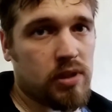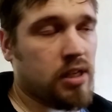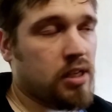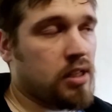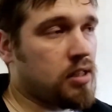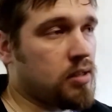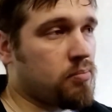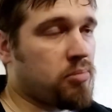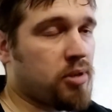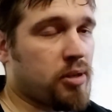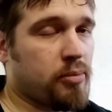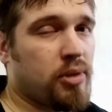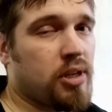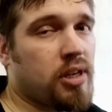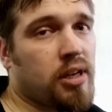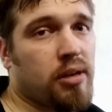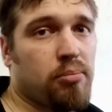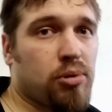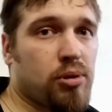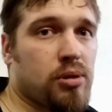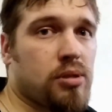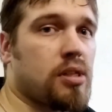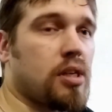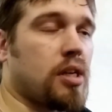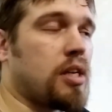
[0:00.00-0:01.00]
На этом примере я
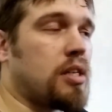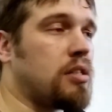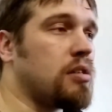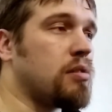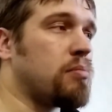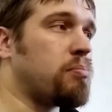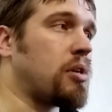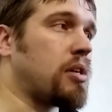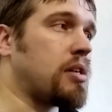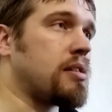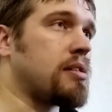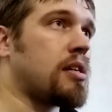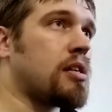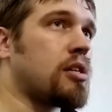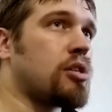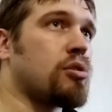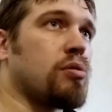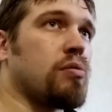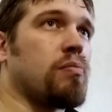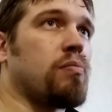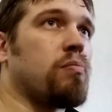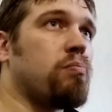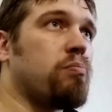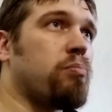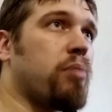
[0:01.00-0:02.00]
просто хотел показать,
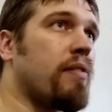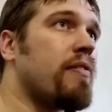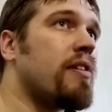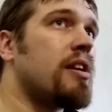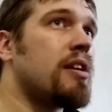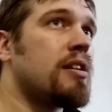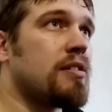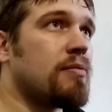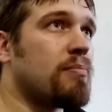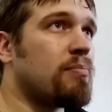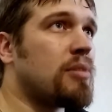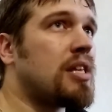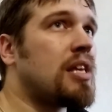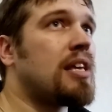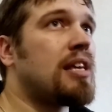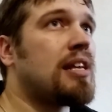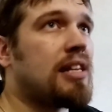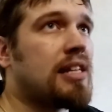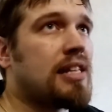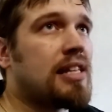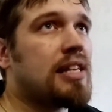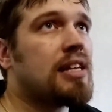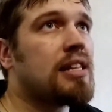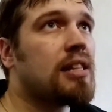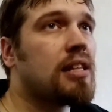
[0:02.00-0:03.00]
что поверите мне
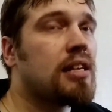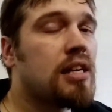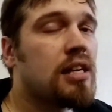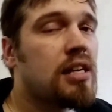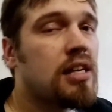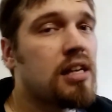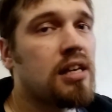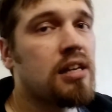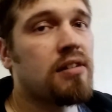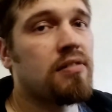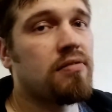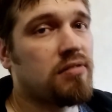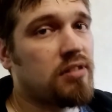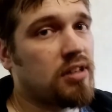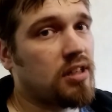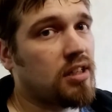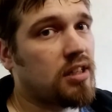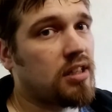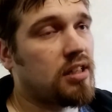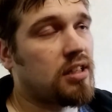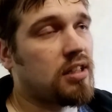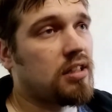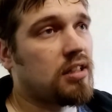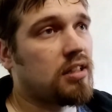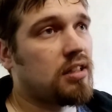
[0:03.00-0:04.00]
или нет, вы,
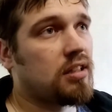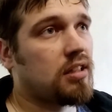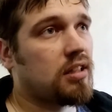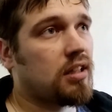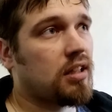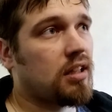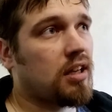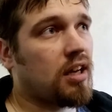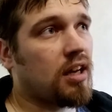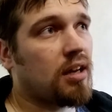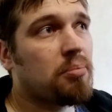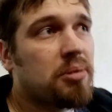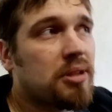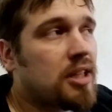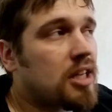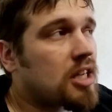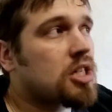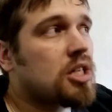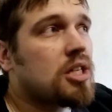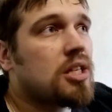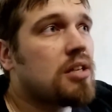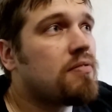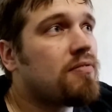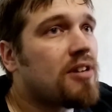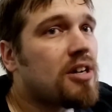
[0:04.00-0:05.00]
как бы
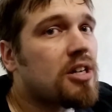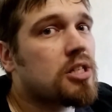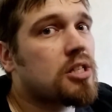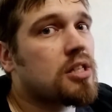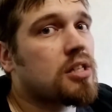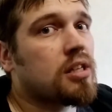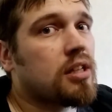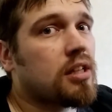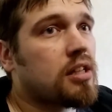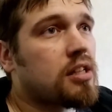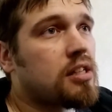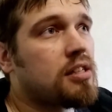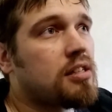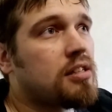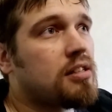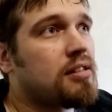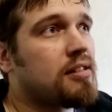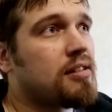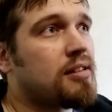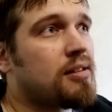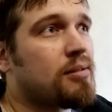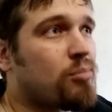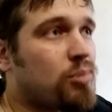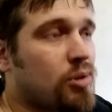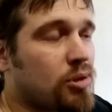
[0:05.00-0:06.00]
даже не важно.
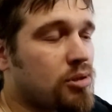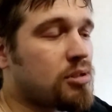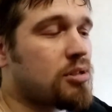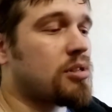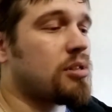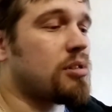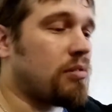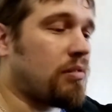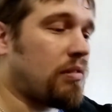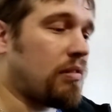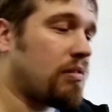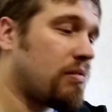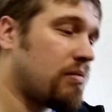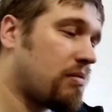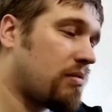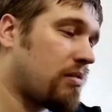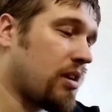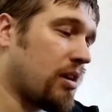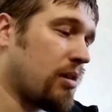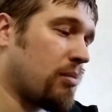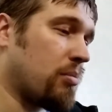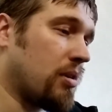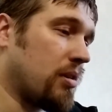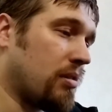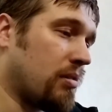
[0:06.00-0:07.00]
Просто
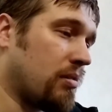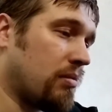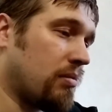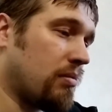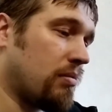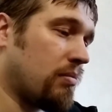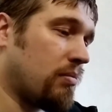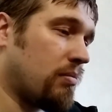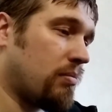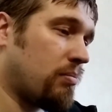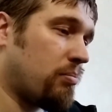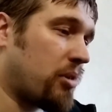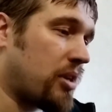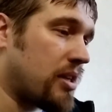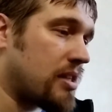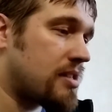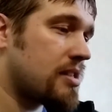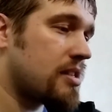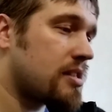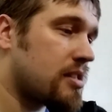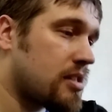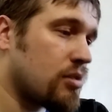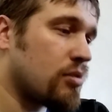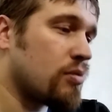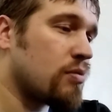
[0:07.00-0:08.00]
как бы
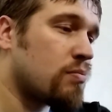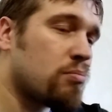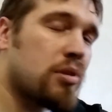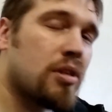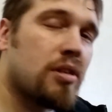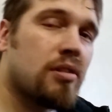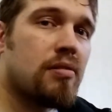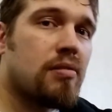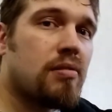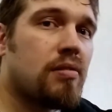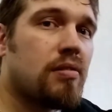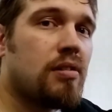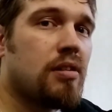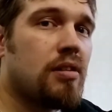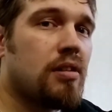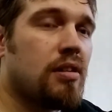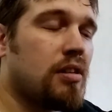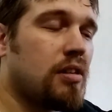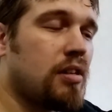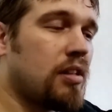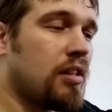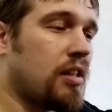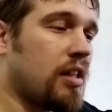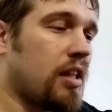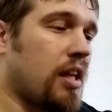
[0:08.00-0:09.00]
процесс-то он был
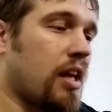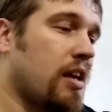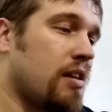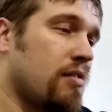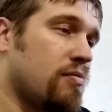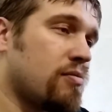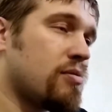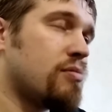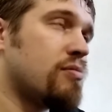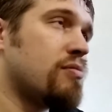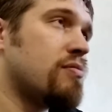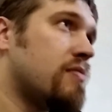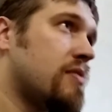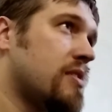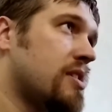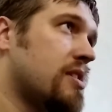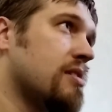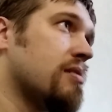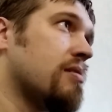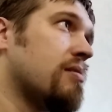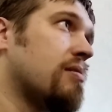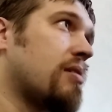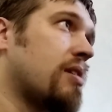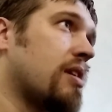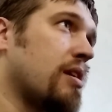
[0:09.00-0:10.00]
я его
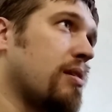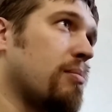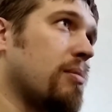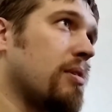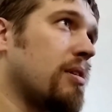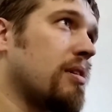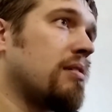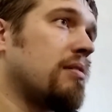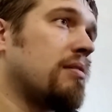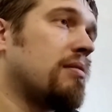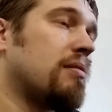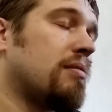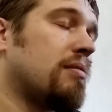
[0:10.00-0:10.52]
увидел, как бы.